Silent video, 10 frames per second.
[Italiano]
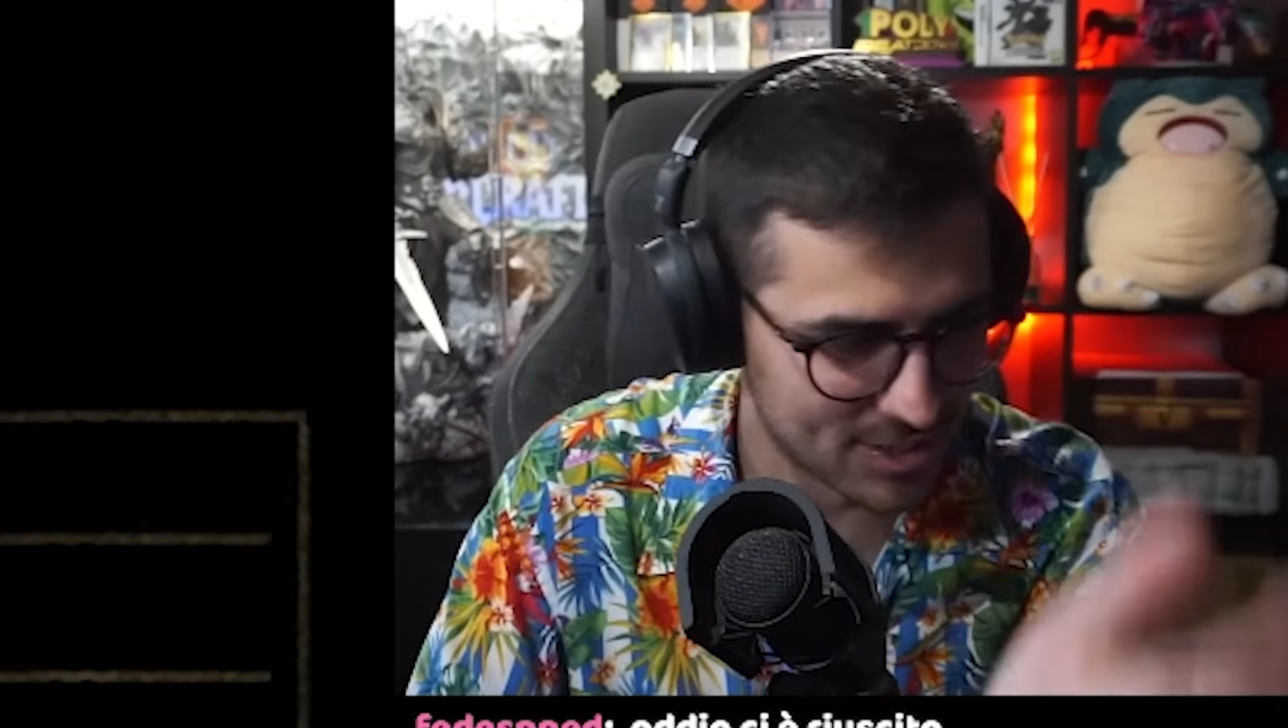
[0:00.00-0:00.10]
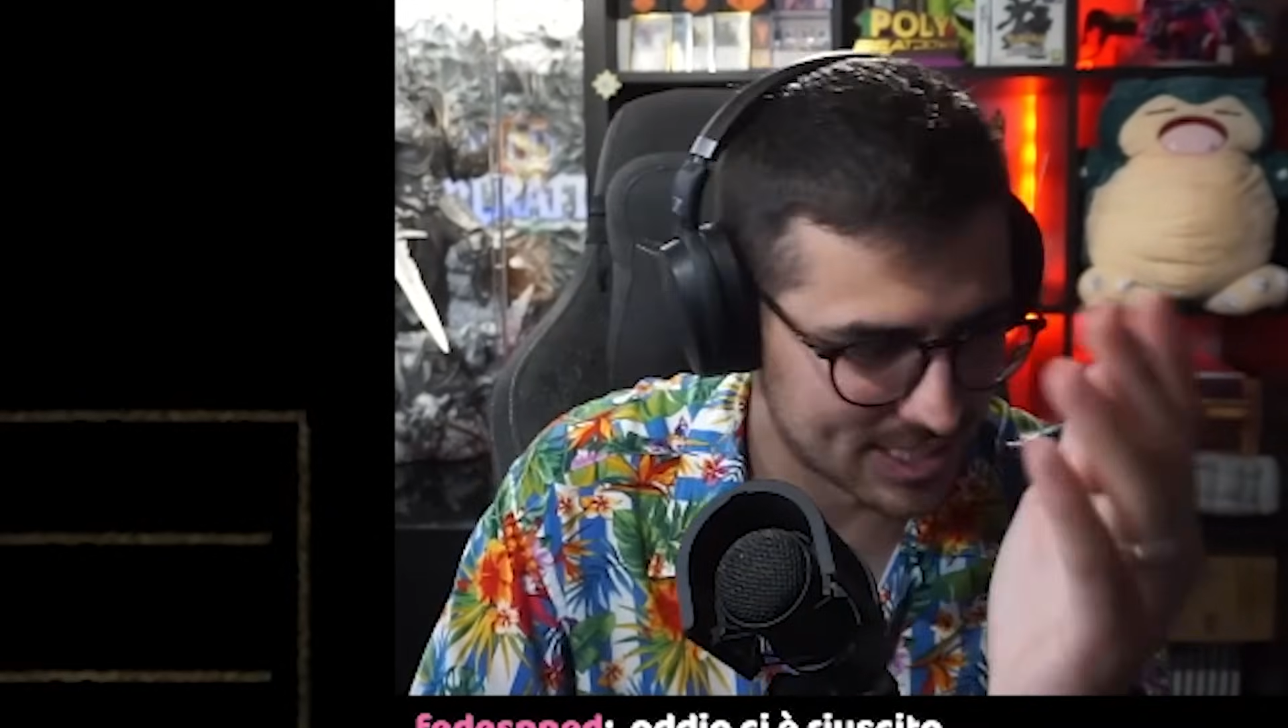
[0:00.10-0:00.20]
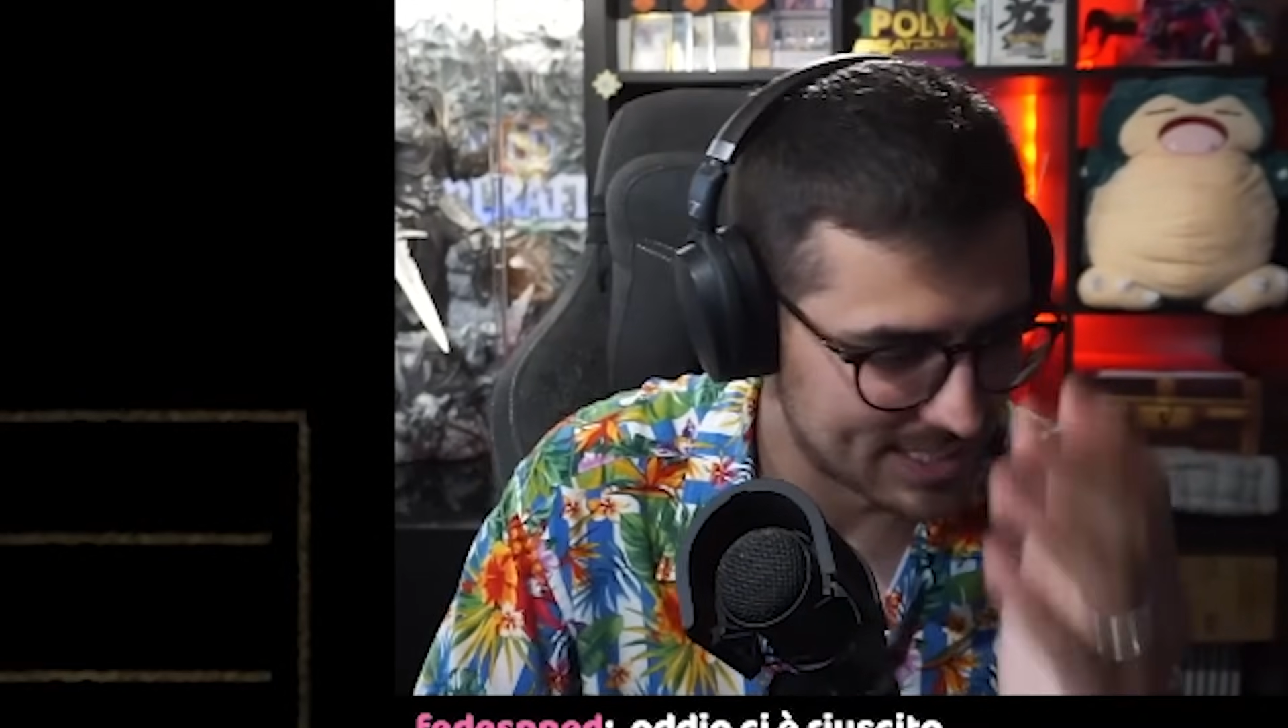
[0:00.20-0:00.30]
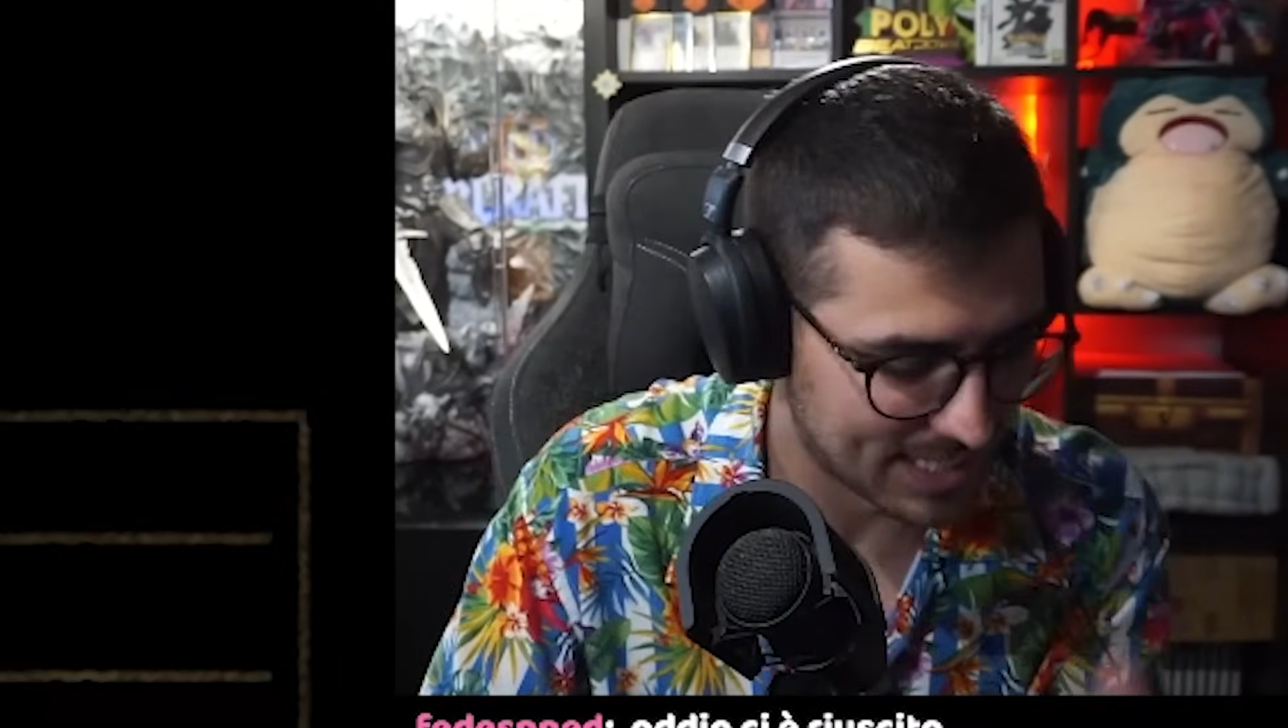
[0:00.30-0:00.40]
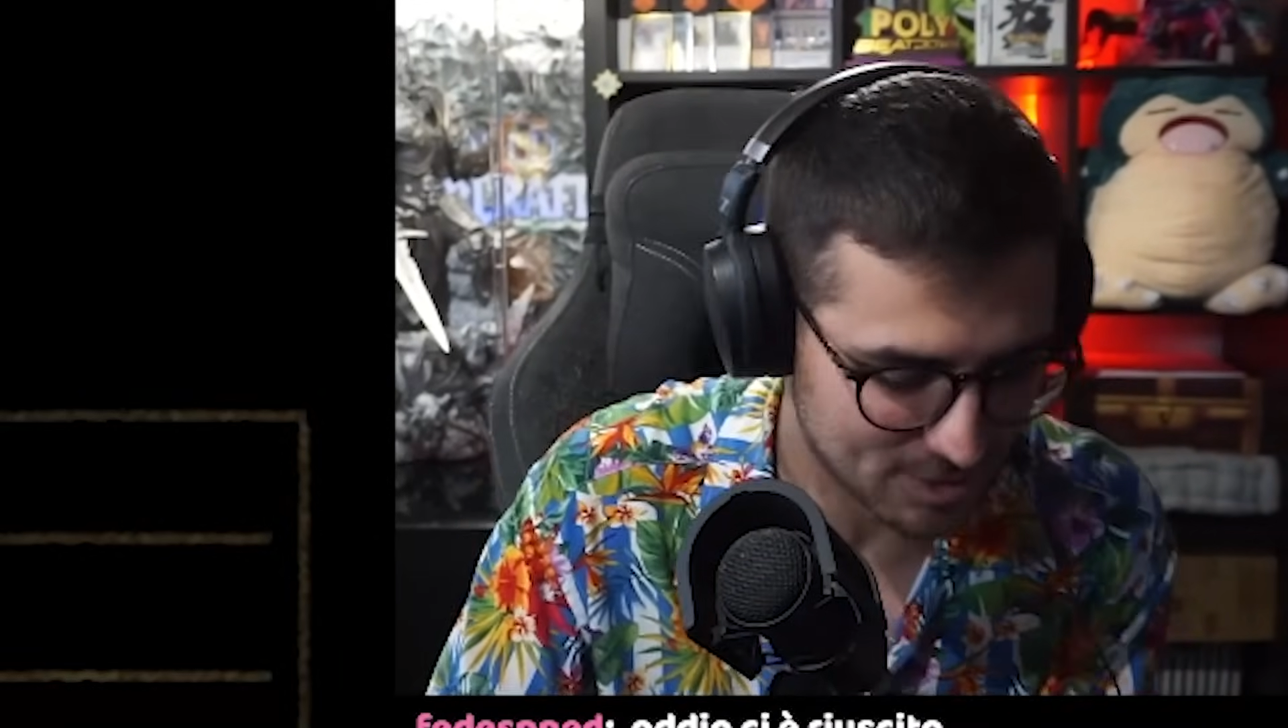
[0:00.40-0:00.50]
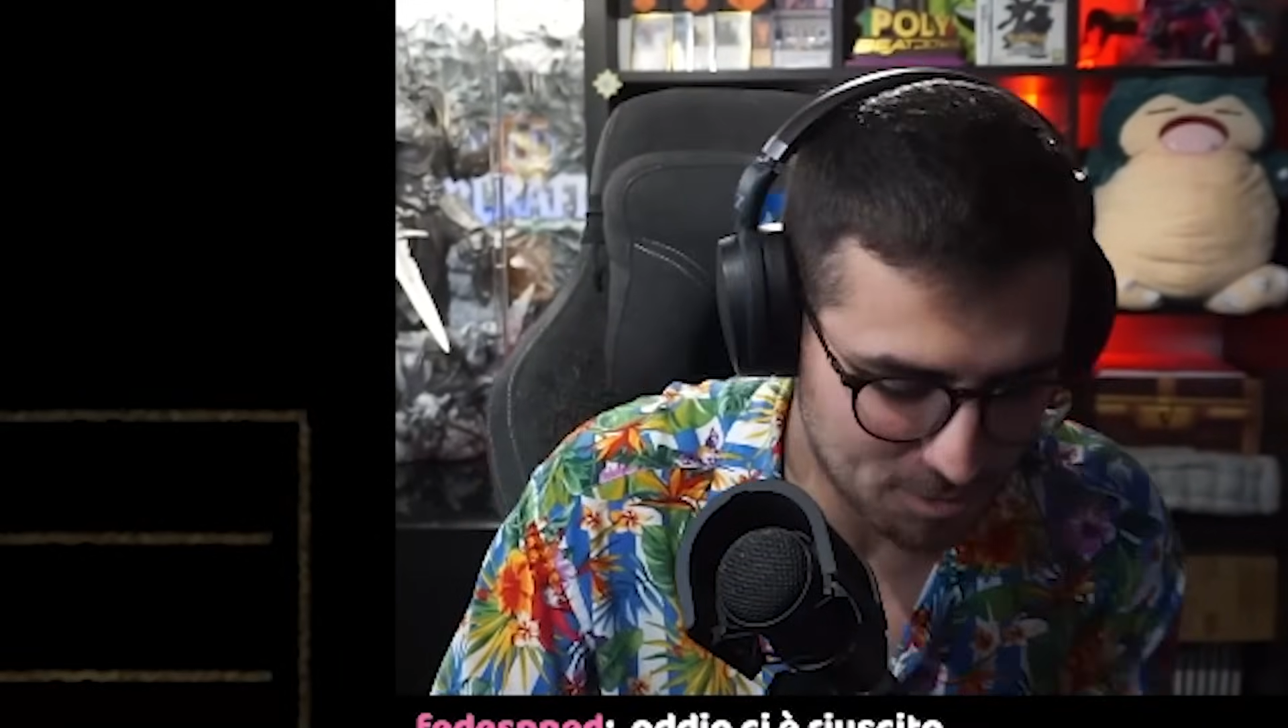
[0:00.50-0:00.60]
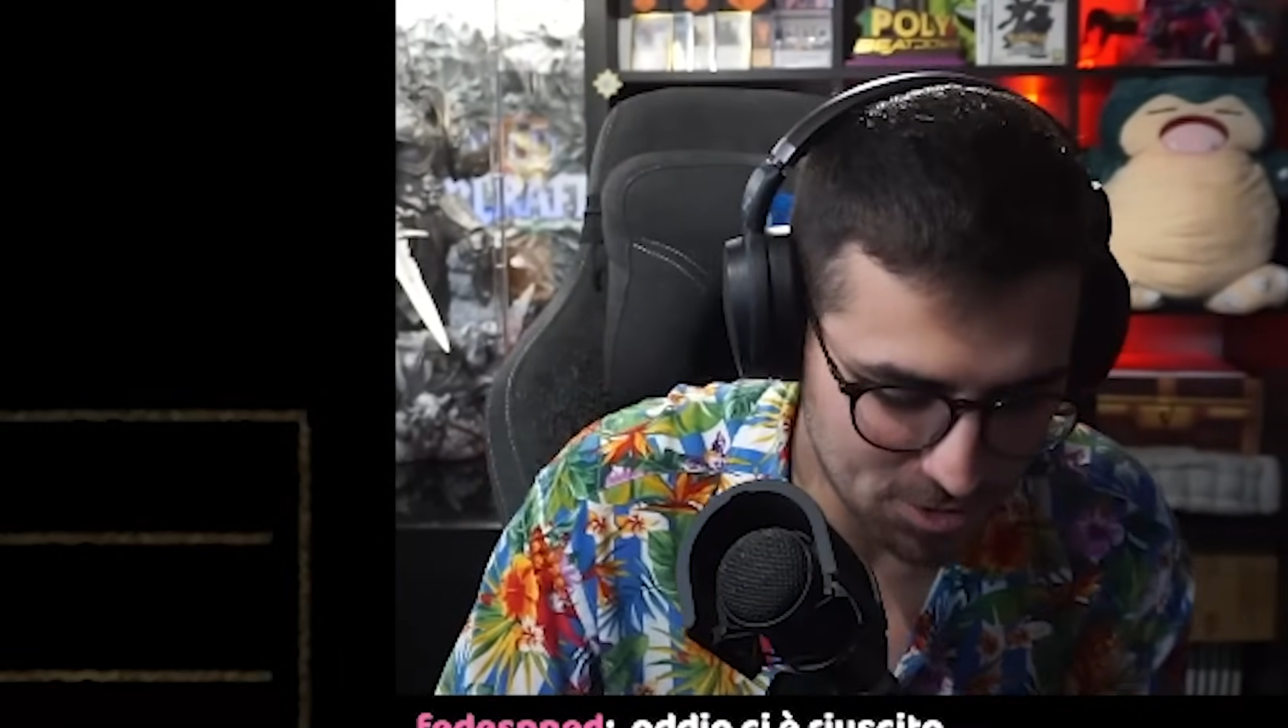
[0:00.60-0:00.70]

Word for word: e ho saltato